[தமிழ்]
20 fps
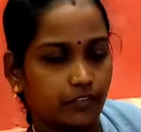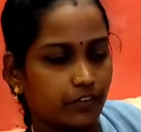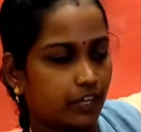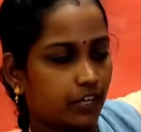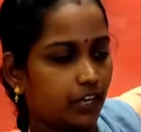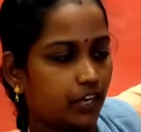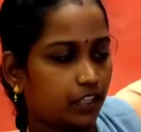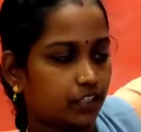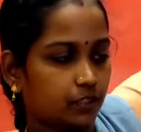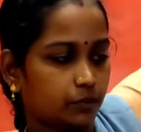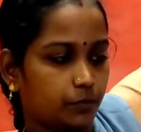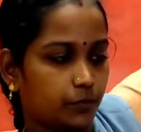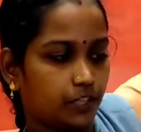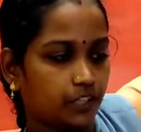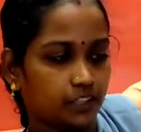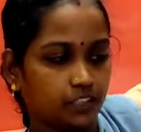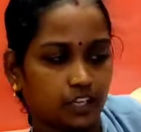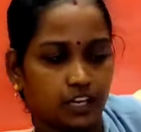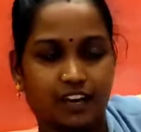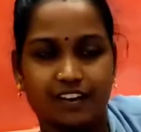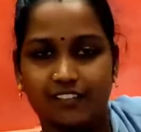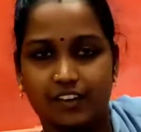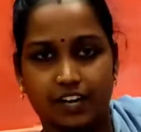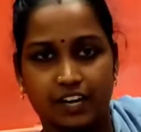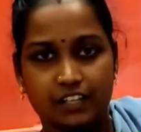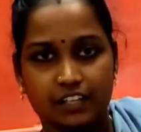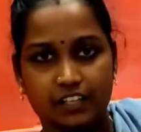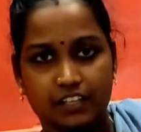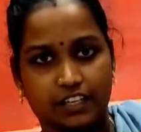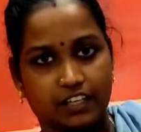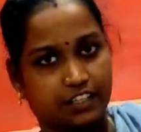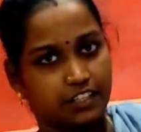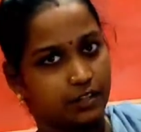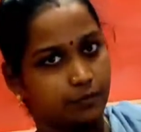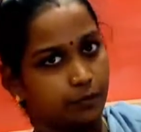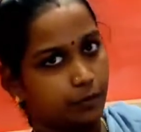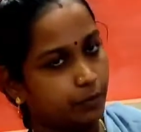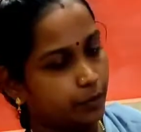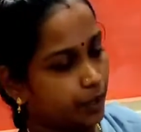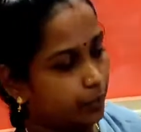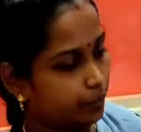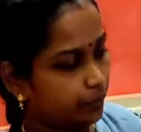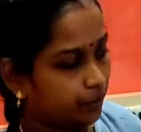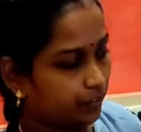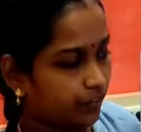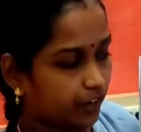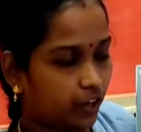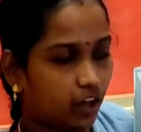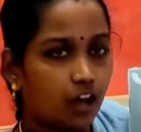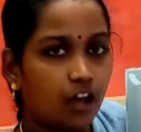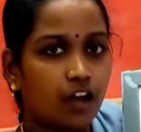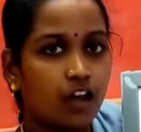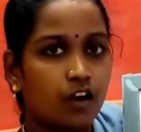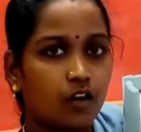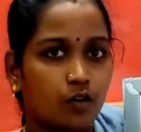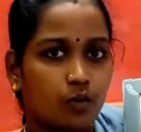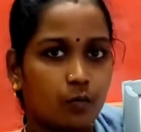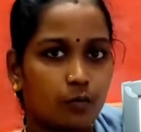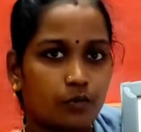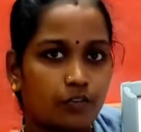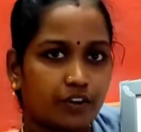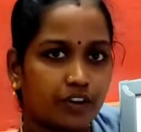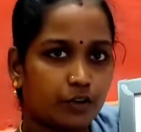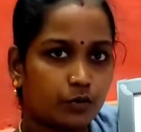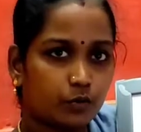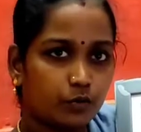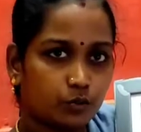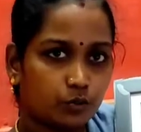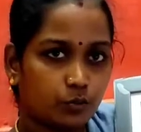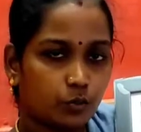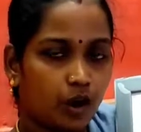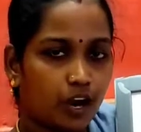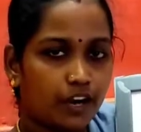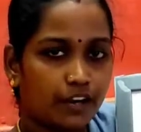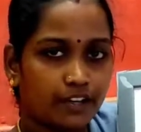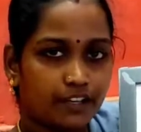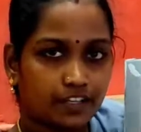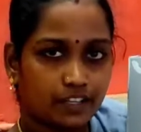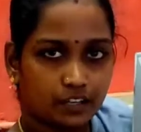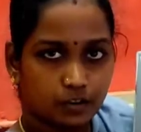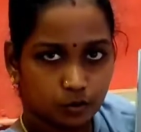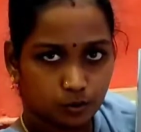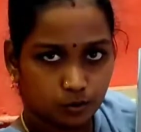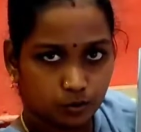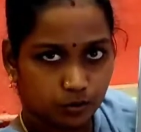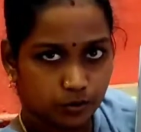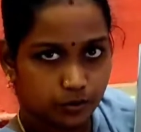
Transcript: வராது பேருந்தெல்லாம் வராது நீங்க எதுக்குமே பயப்பட வேணாம் ரொம்பவே குட் குவாலிட்டியில லோ